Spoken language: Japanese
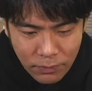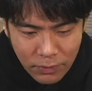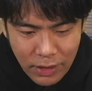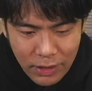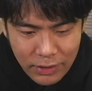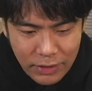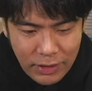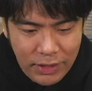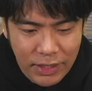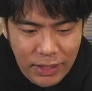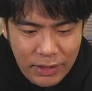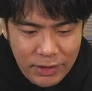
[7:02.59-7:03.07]

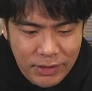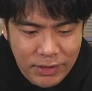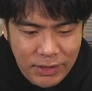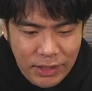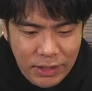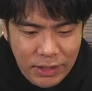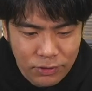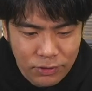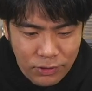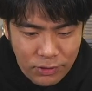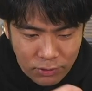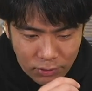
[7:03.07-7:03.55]
相手逆
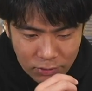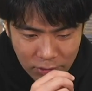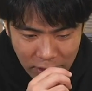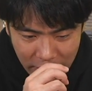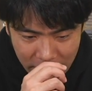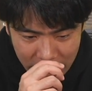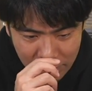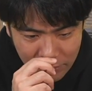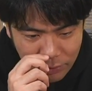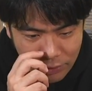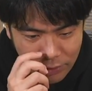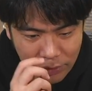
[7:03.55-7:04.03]
ドにこの
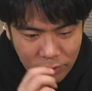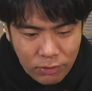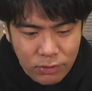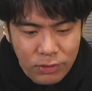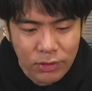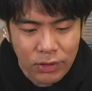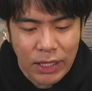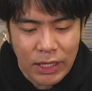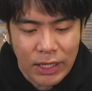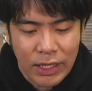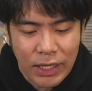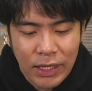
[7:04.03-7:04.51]

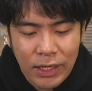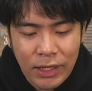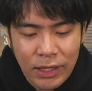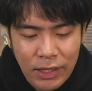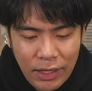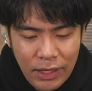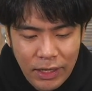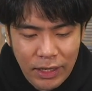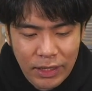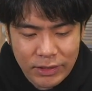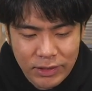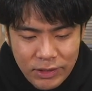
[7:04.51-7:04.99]
アイゴレホグが、
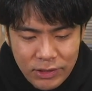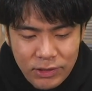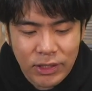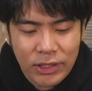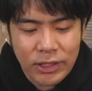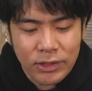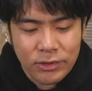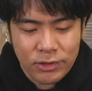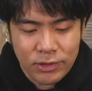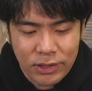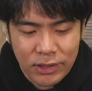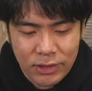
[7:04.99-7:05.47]
作
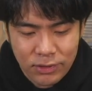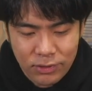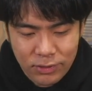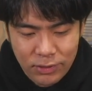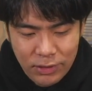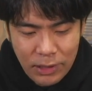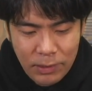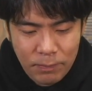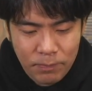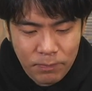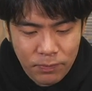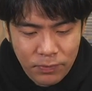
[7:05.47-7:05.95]
れるんですよ
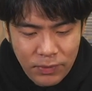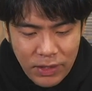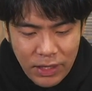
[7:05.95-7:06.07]
ね。